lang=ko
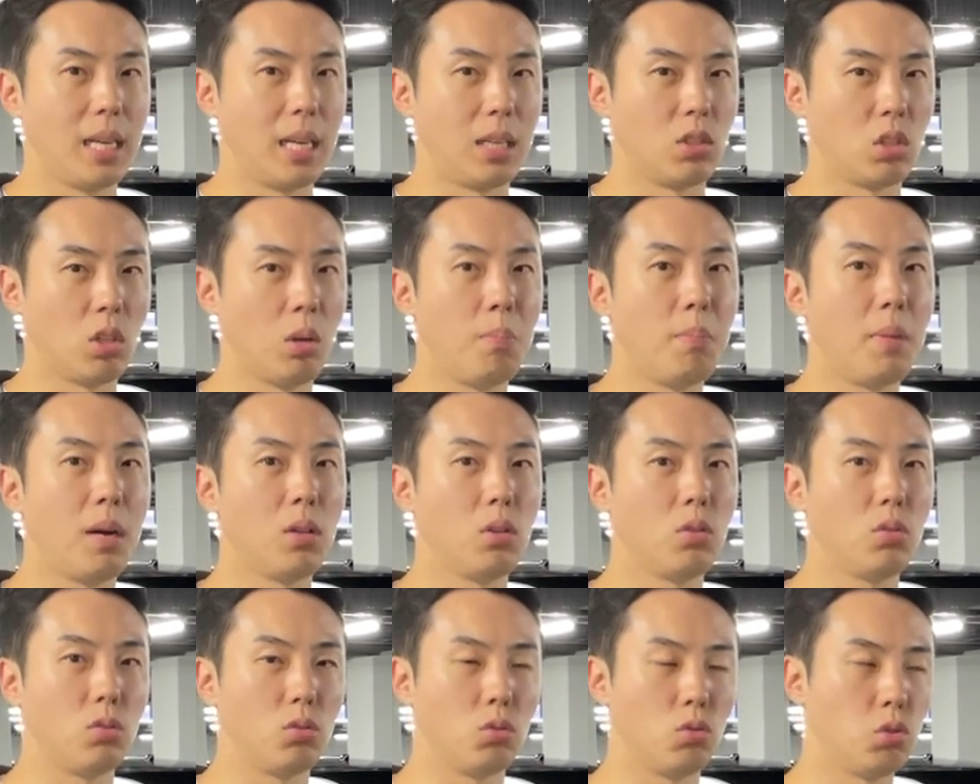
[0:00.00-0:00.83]
약1 천만
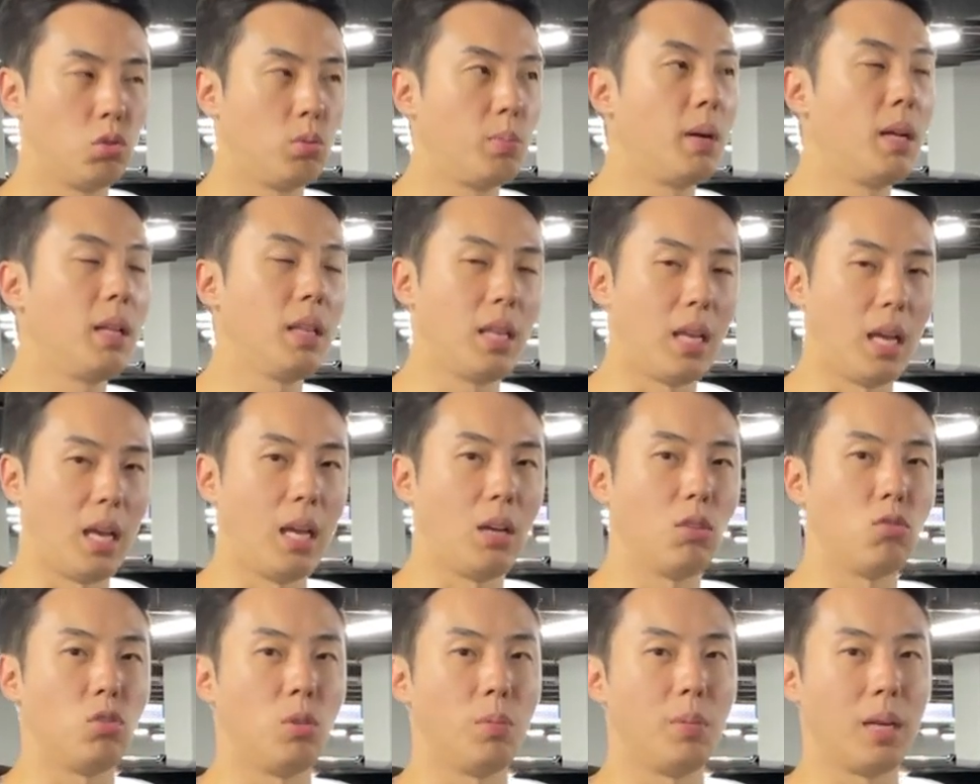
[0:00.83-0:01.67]
원 후반대에
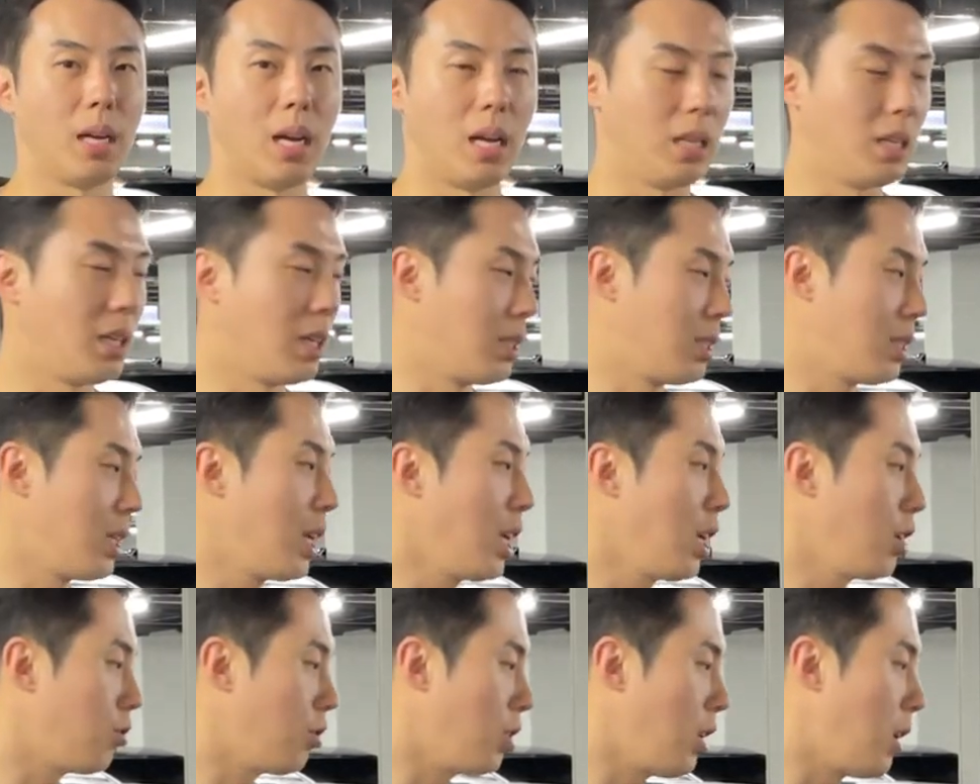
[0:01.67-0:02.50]
구입이 가능한
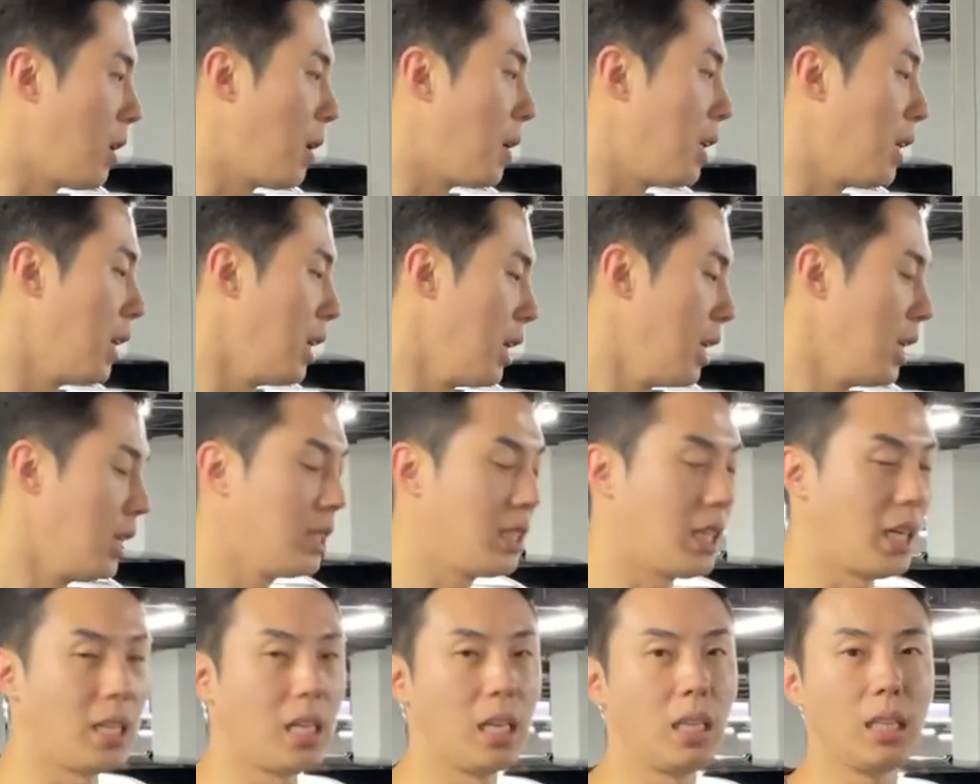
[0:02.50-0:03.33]
차량이고요.
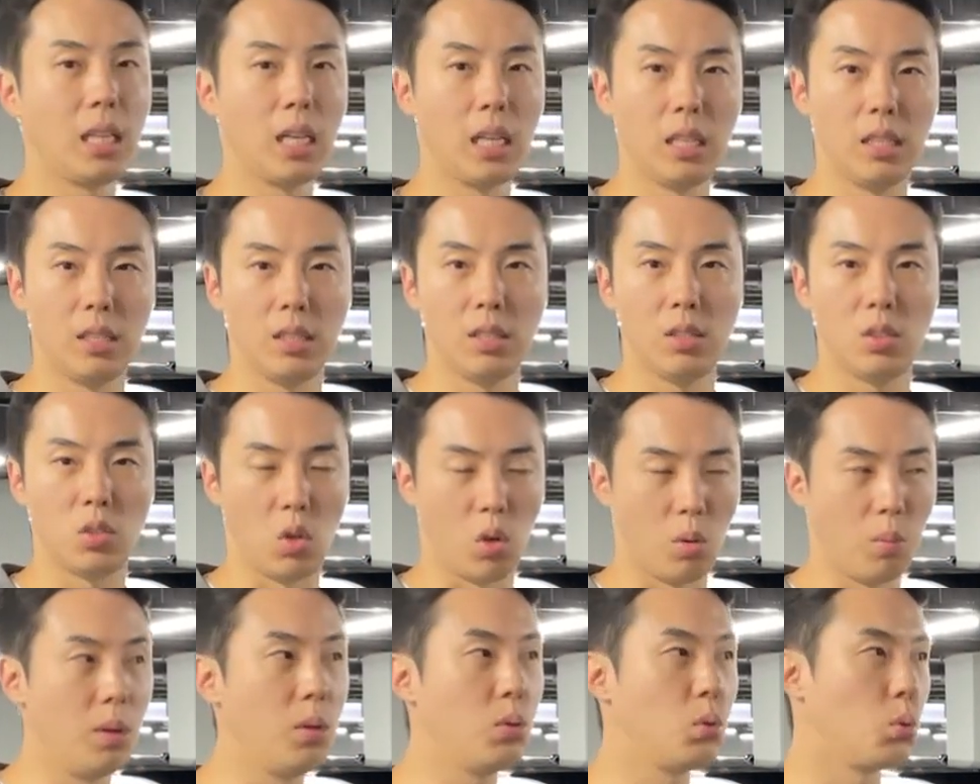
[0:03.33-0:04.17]
차 상태는
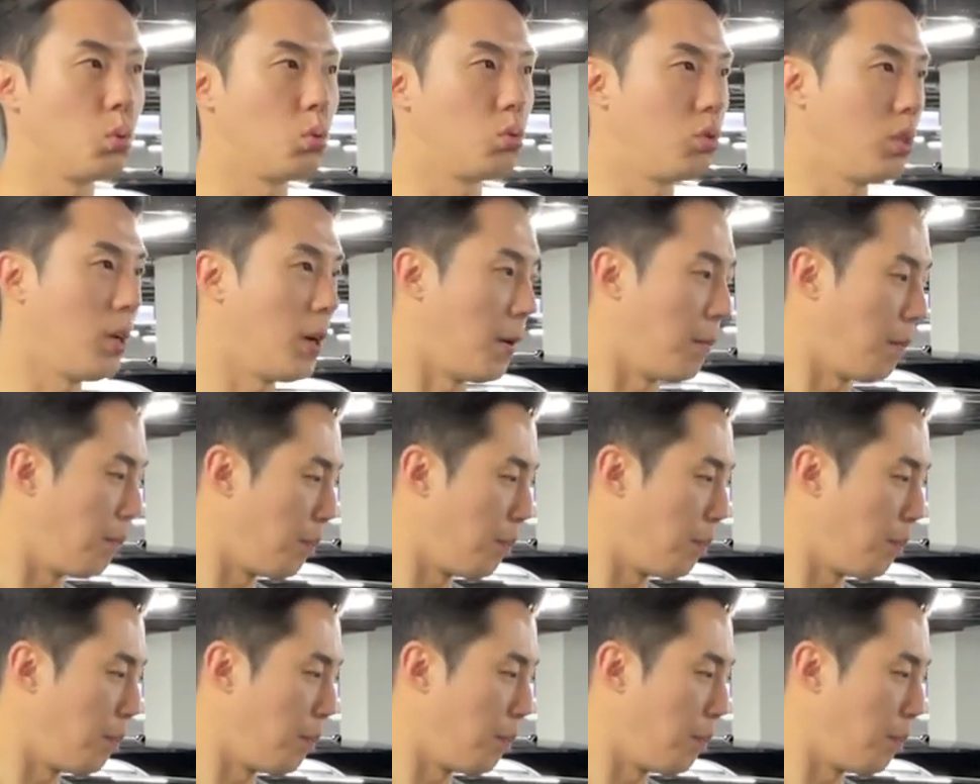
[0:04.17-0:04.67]
정말 좋고요.